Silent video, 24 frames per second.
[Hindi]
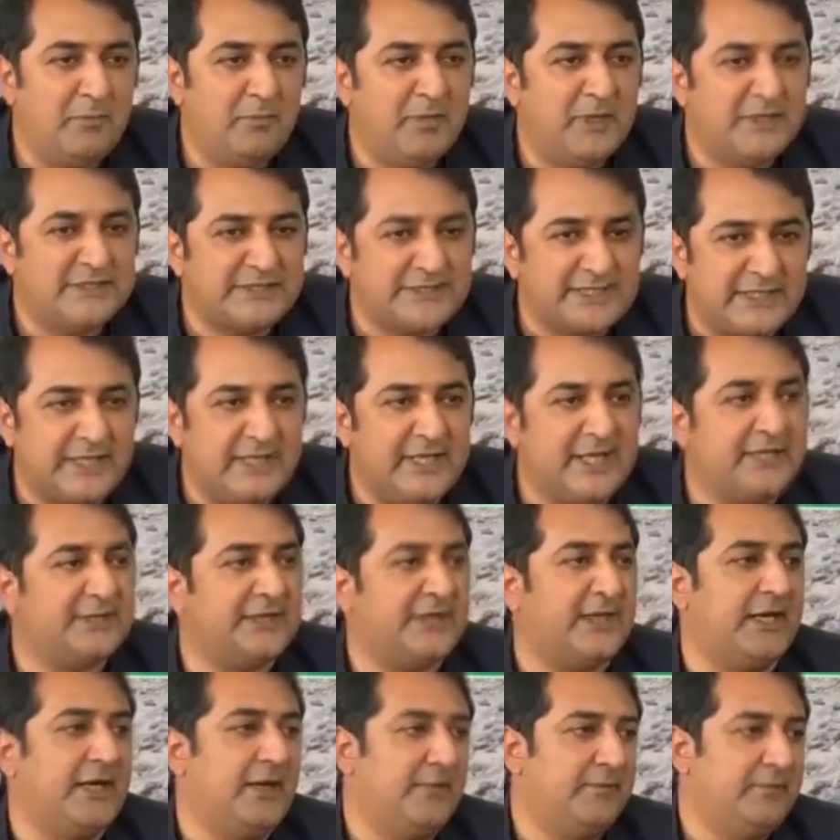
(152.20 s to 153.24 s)
हम बसद
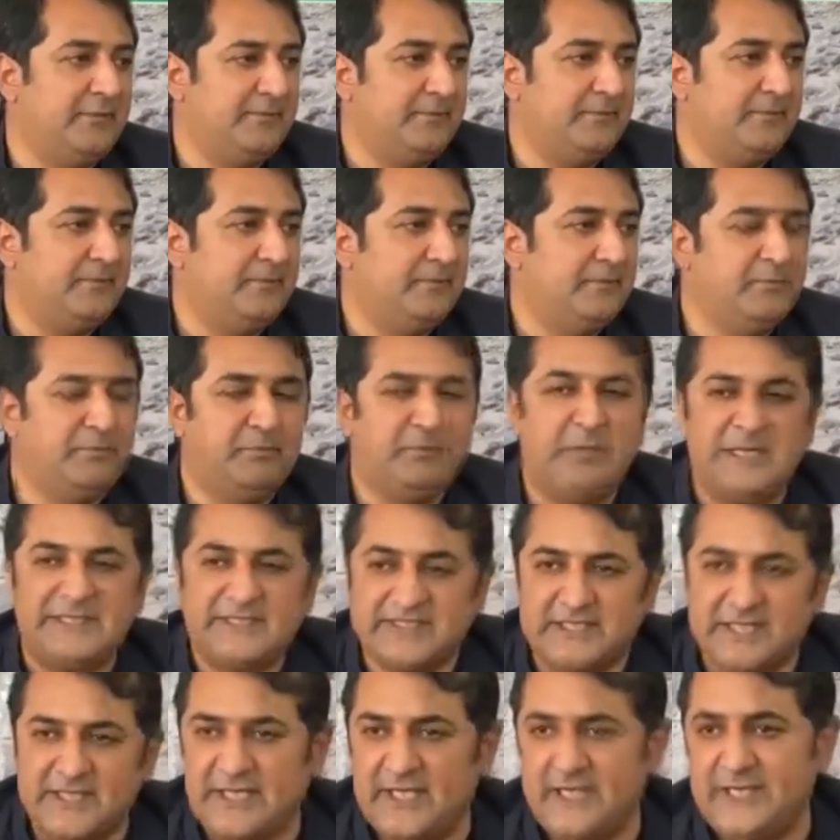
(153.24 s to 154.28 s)
एहतराम
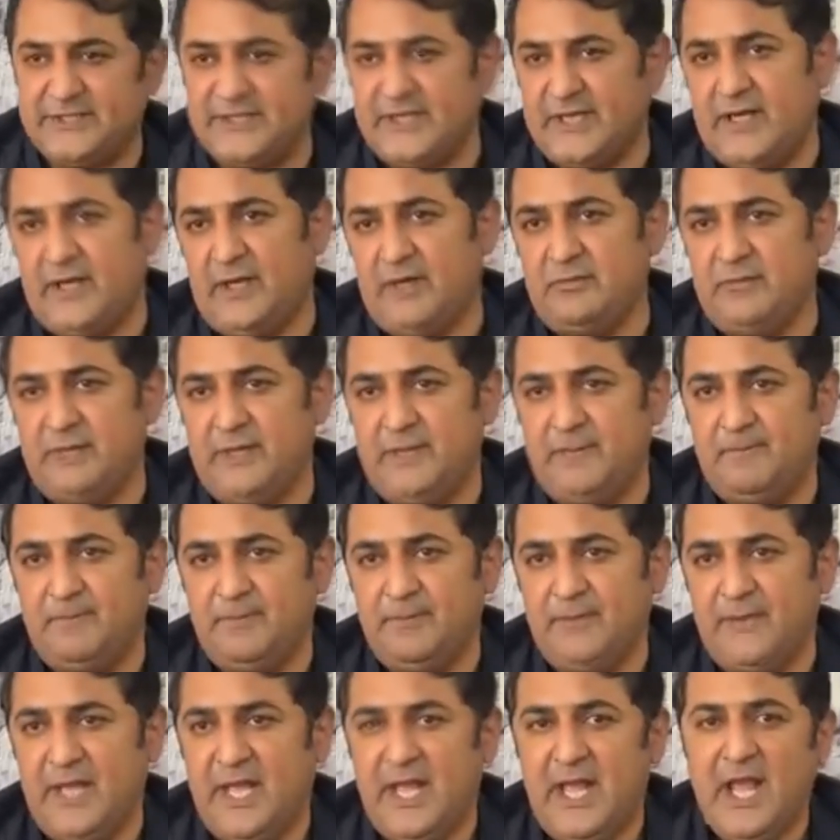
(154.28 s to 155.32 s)
बसद एहतराम है
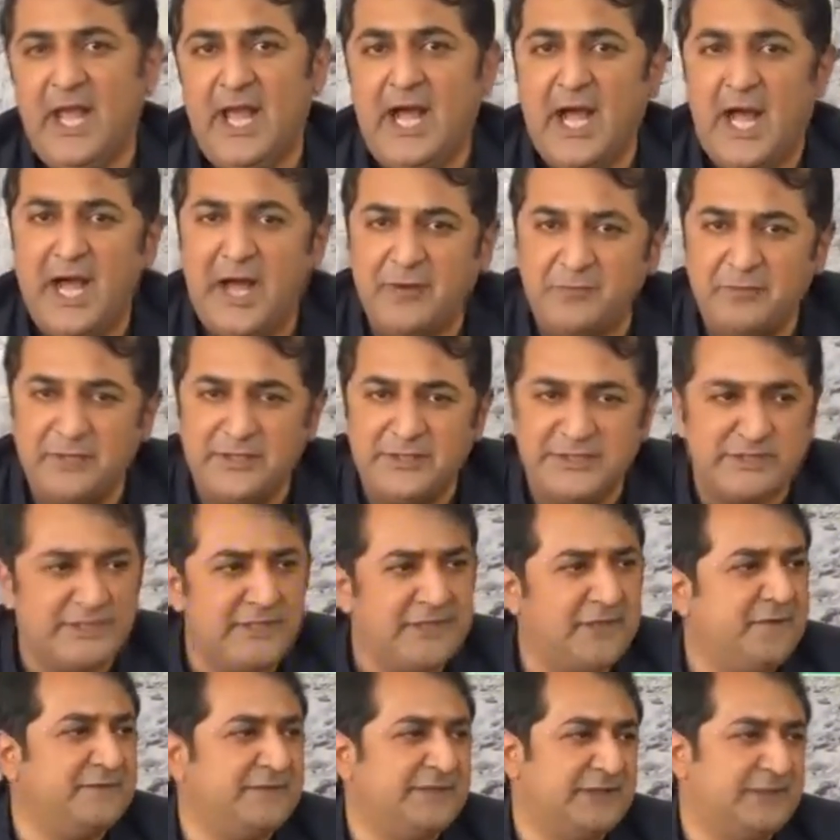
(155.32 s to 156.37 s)
आर्मी
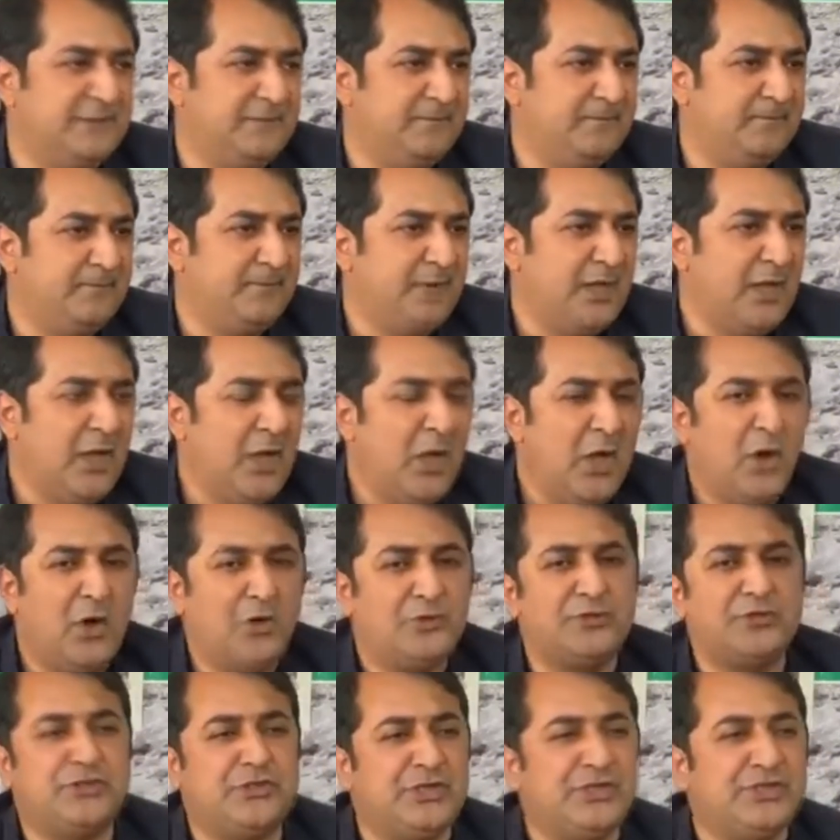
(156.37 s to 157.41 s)
चीफ है
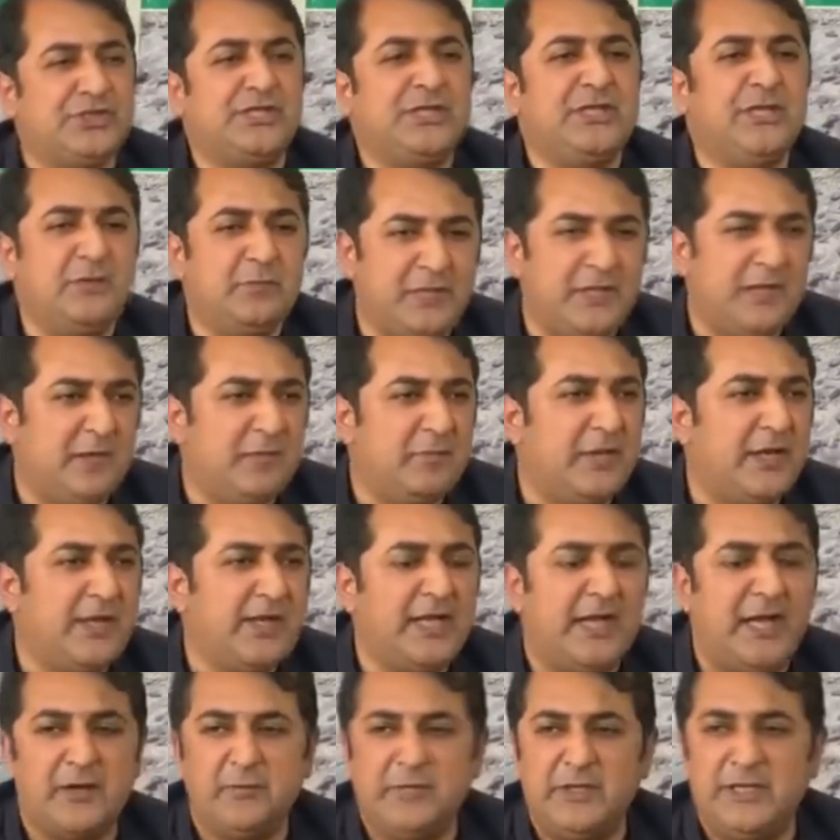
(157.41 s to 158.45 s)
और जितने भी
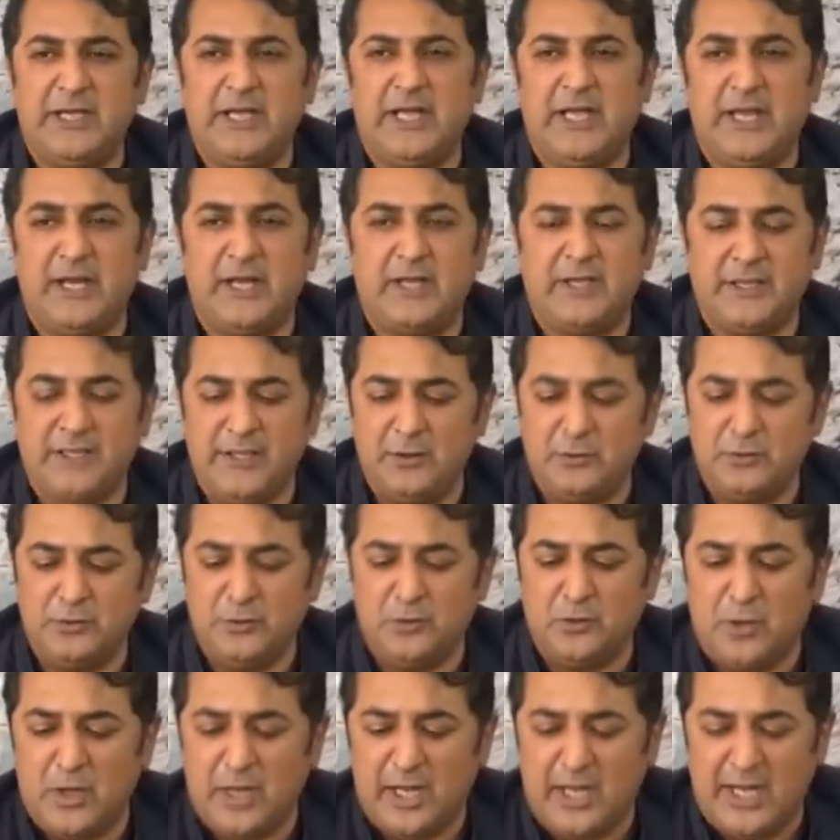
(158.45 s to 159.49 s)
हमारी आर्मी की की
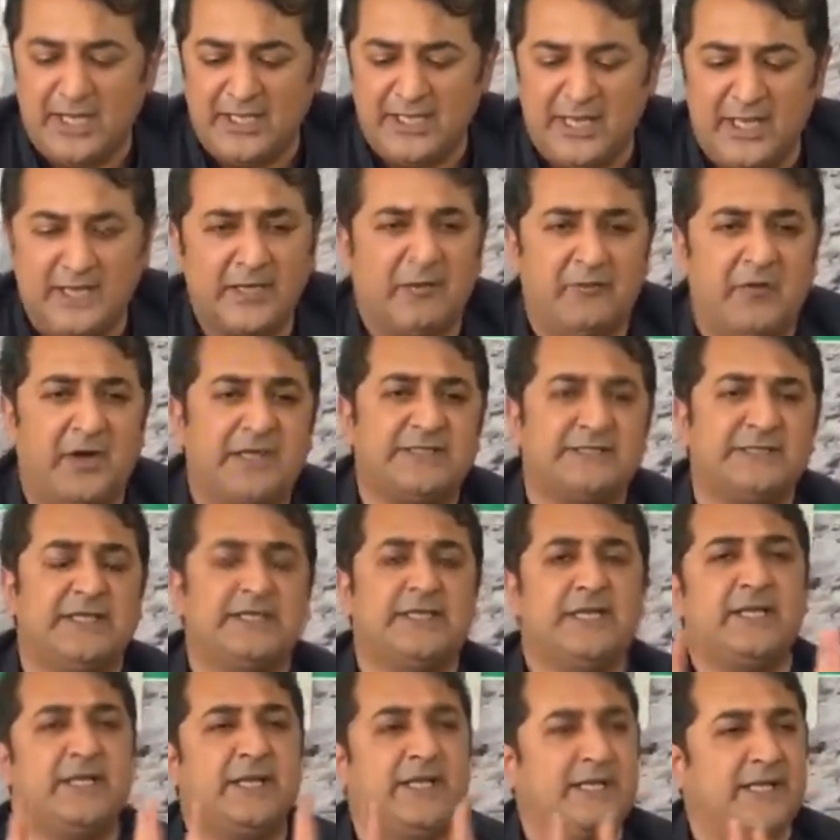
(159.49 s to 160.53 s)
उनको अल्लाह का
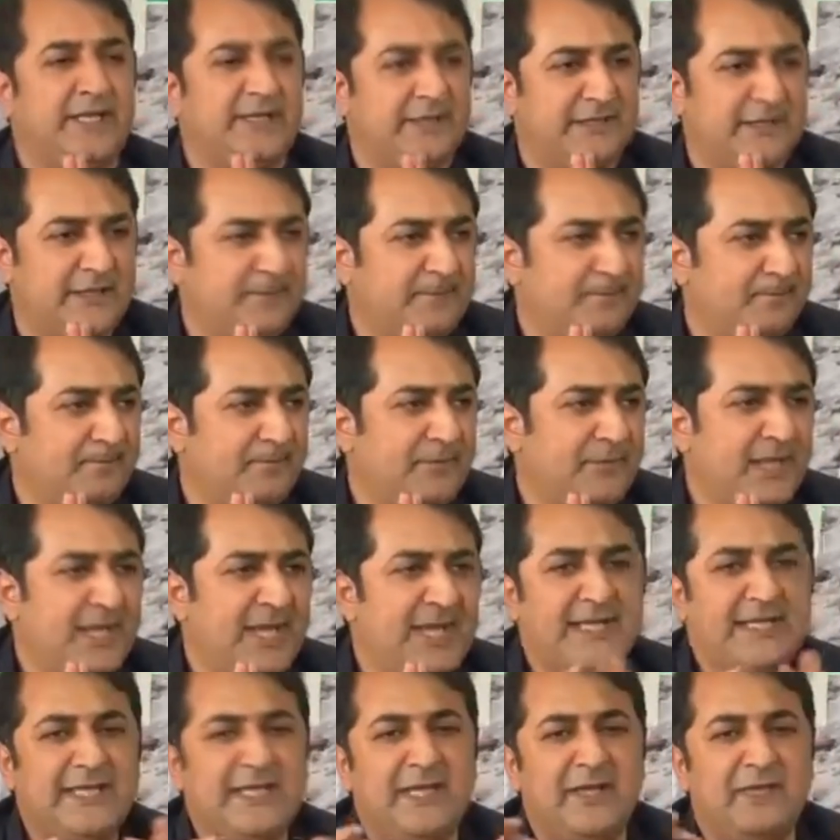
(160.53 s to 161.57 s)
वास्ता दे के
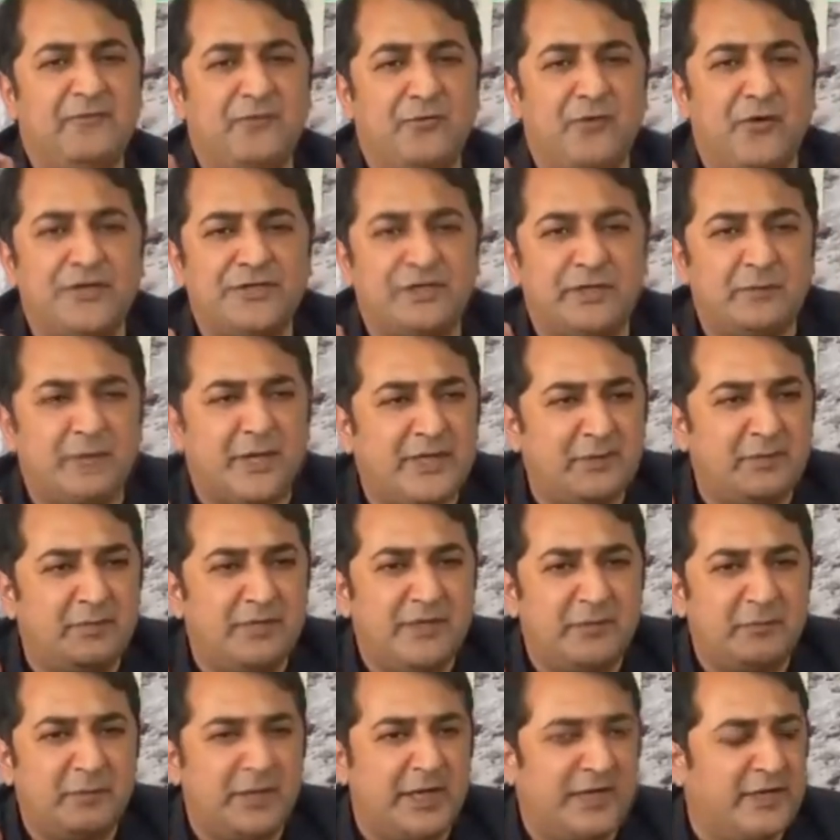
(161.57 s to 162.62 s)
कि ये फौज
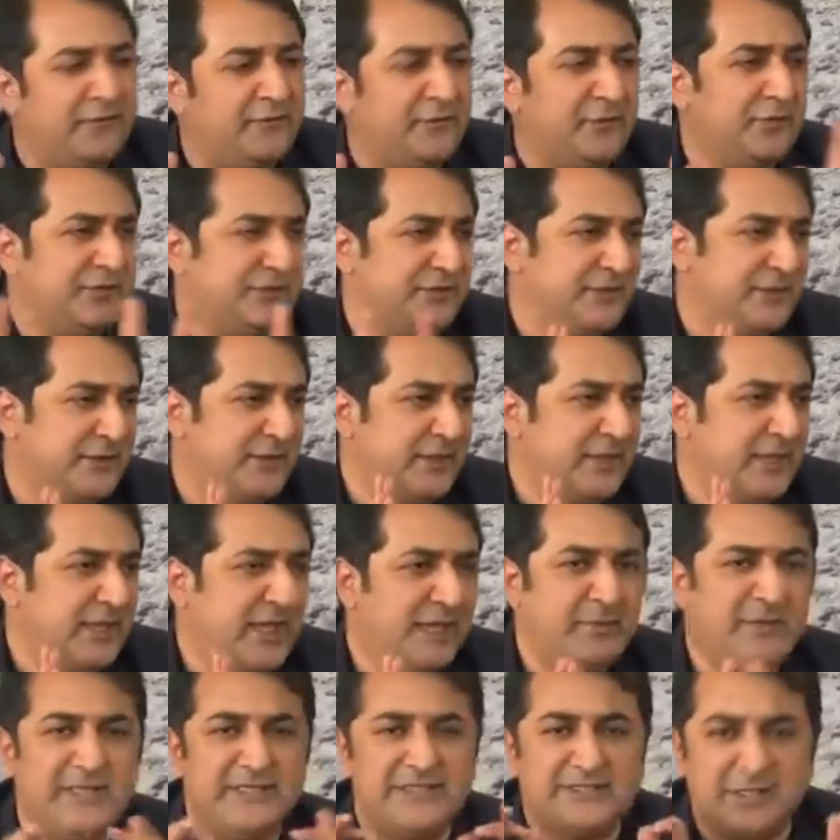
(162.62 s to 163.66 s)
हमारी बड़ी प्यारी फौज है
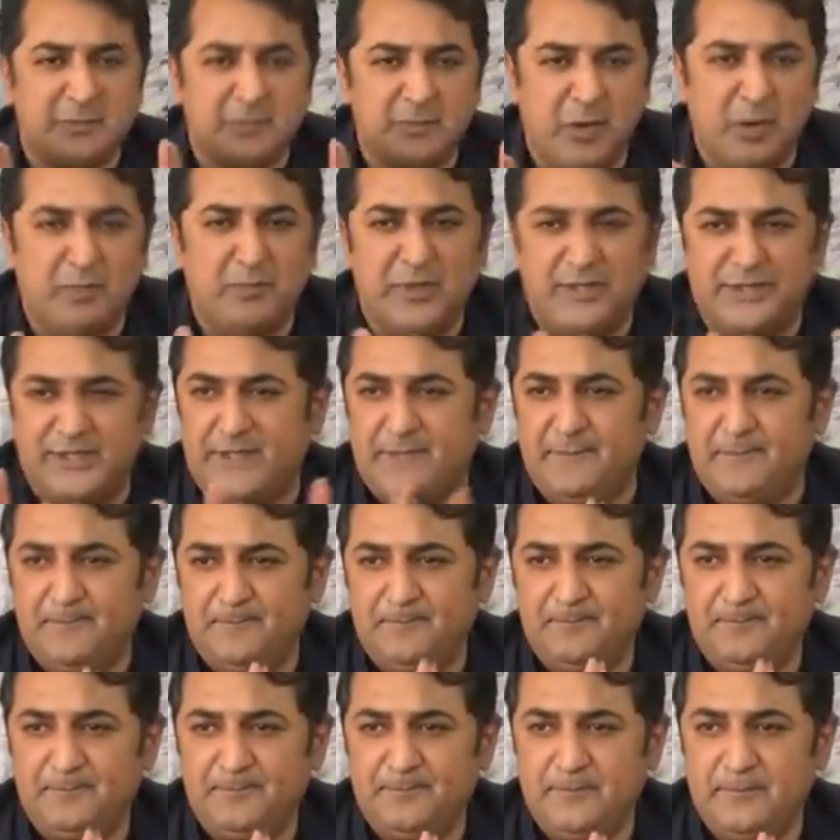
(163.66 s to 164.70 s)
हमें इससे मोहब्बत
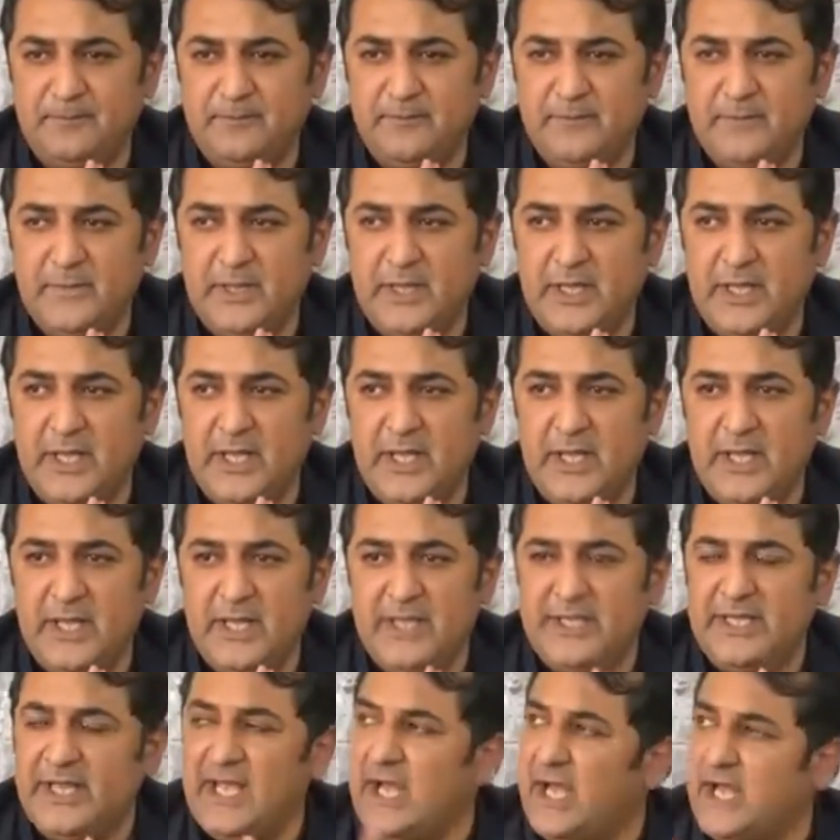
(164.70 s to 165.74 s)

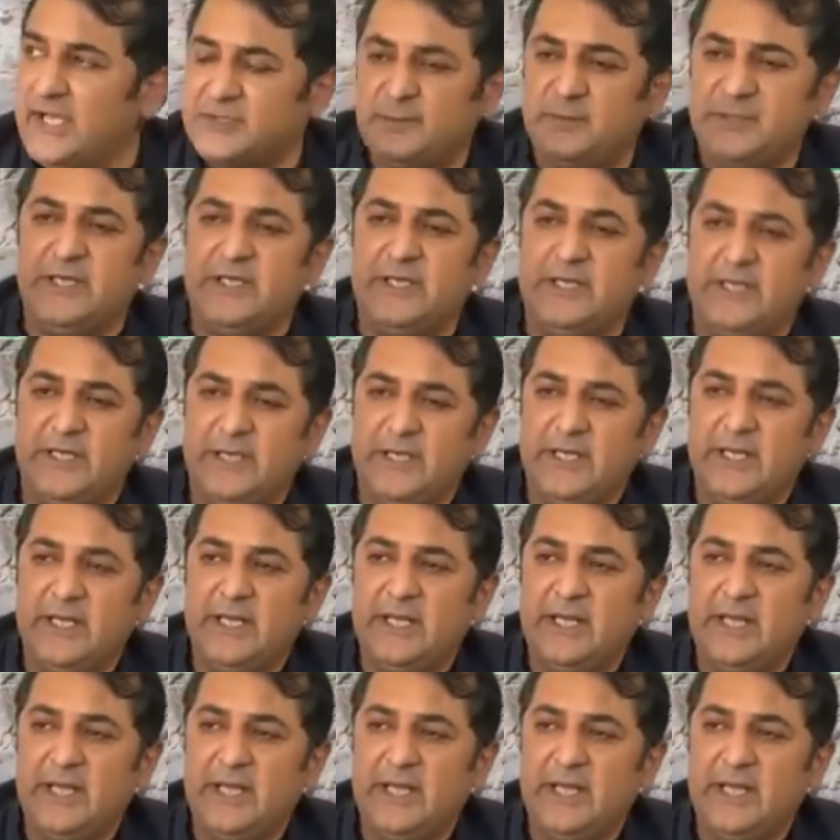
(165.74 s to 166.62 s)
है ये आज भी